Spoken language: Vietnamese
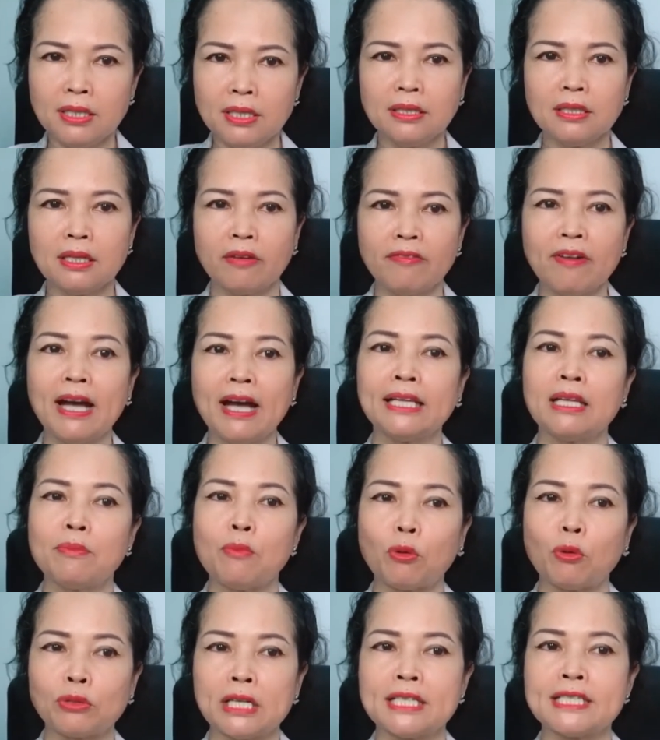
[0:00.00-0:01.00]
nước được pha từ
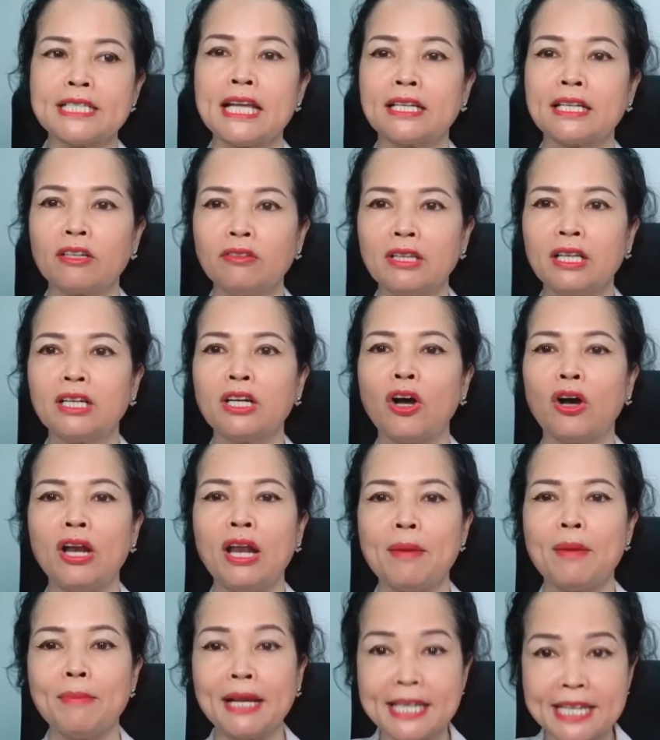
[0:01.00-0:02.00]
bột trà xanh có tên gọi
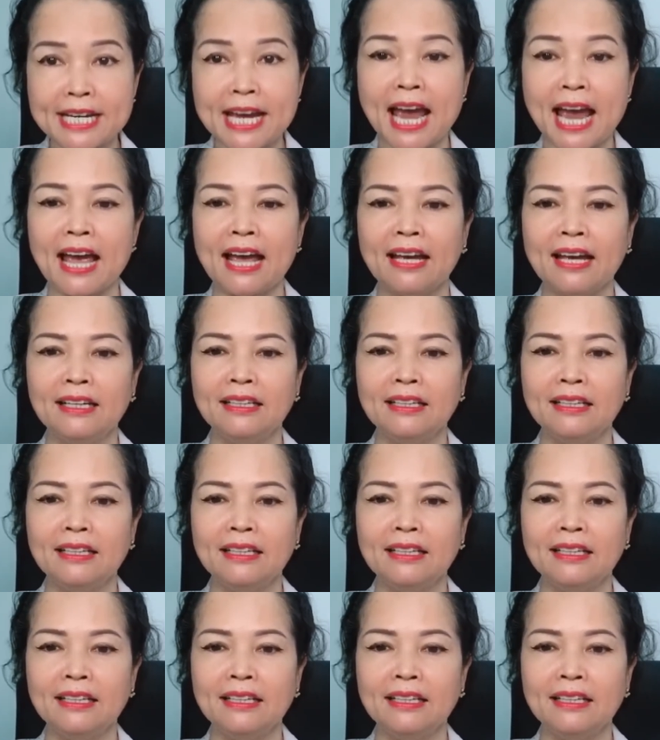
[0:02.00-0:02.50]
là matcha